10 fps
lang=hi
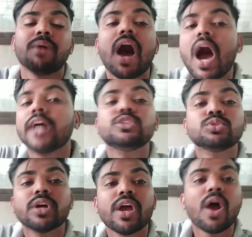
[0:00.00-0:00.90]
हम आ
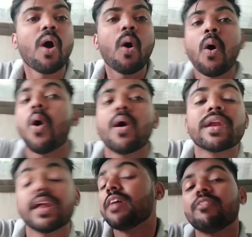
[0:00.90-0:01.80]
चुके हैं
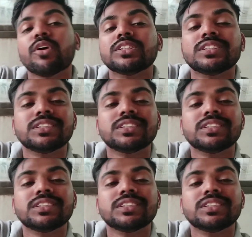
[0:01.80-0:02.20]
और नए वीडियो के